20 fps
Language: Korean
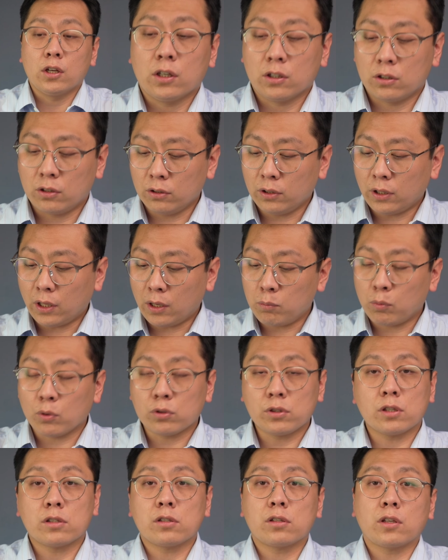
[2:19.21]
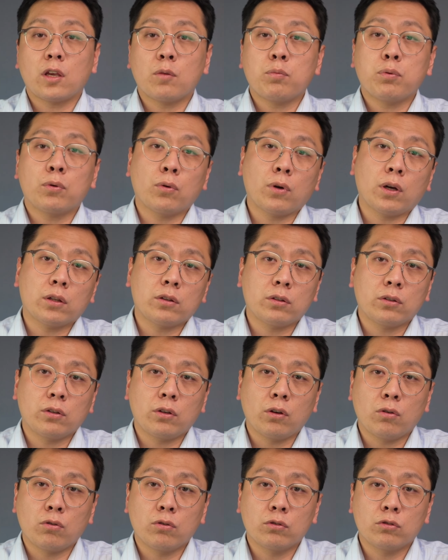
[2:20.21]
그런데 6K 프로
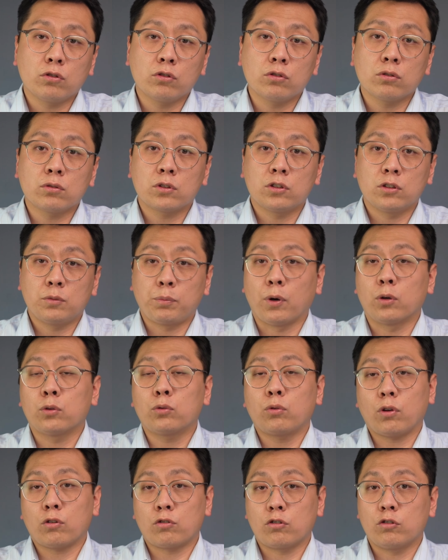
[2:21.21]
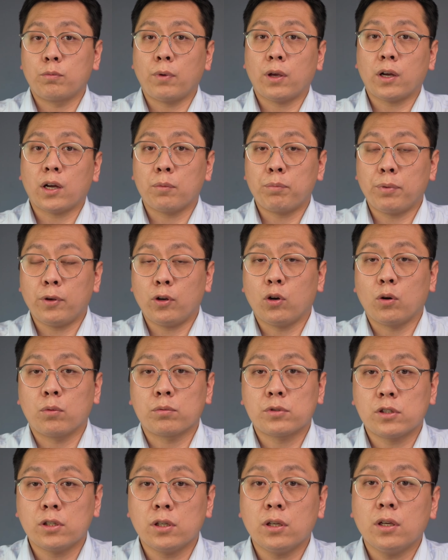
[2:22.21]
같은 경우는 그 별도의 구매가 필요
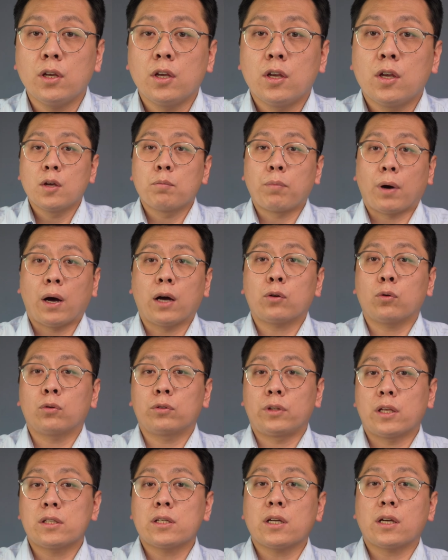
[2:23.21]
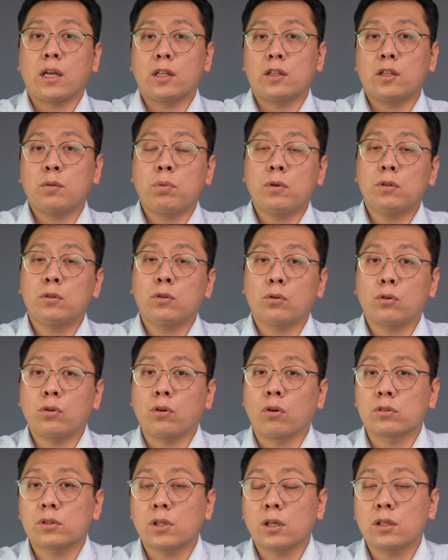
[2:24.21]
없이 바로 내장 ND 필터로
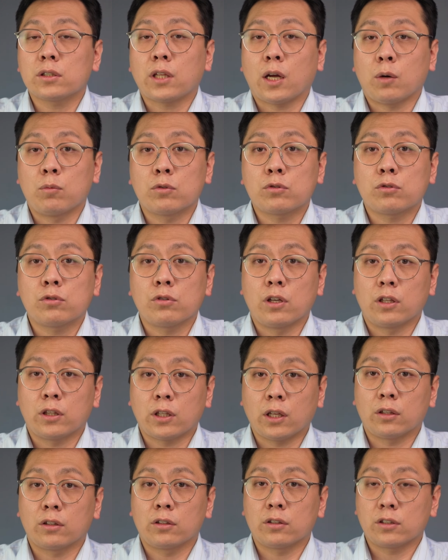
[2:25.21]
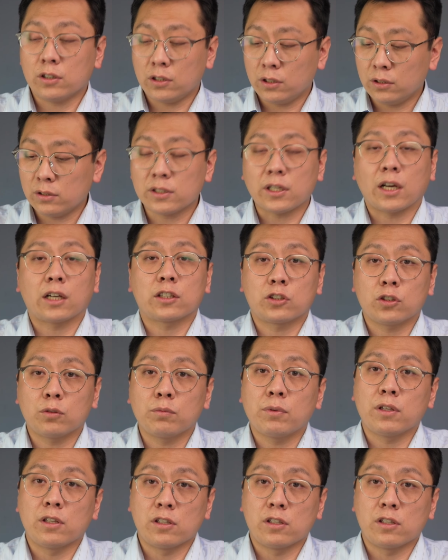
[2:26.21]
영상을 담을 수 있다는 큰 장점이